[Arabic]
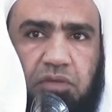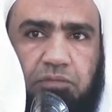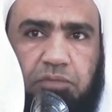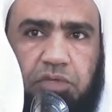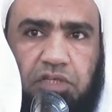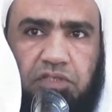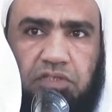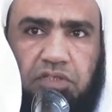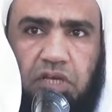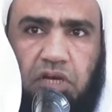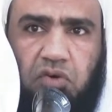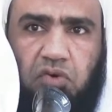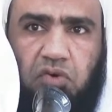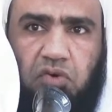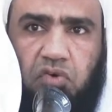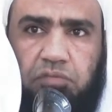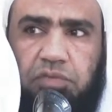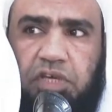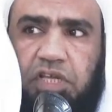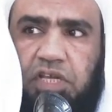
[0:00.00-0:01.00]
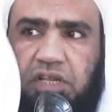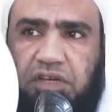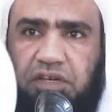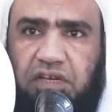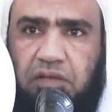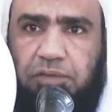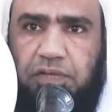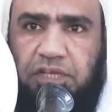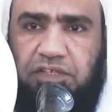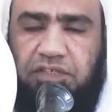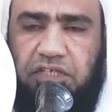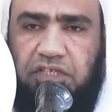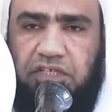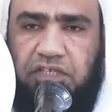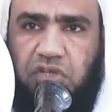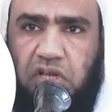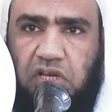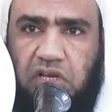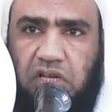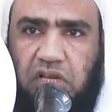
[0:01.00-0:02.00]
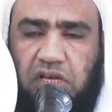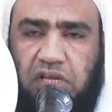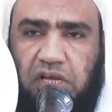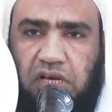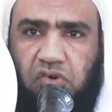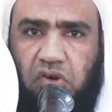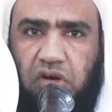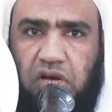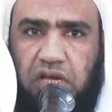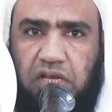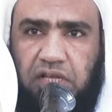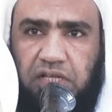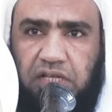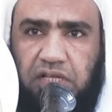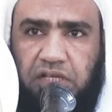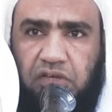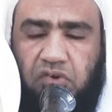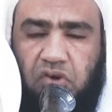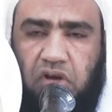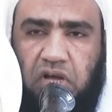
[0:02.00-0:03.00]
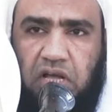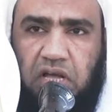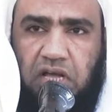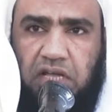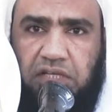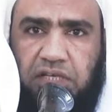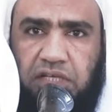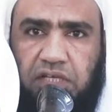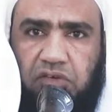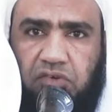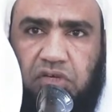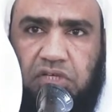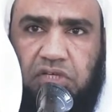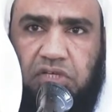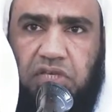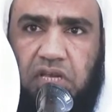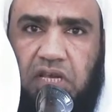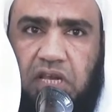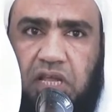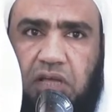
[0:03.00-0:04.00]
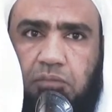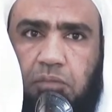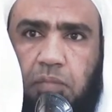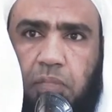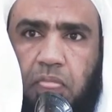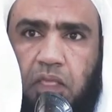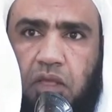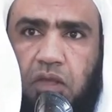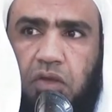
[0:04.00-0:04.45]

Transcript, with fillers: سمعته من النبي صلى الله عليه وآله وسلم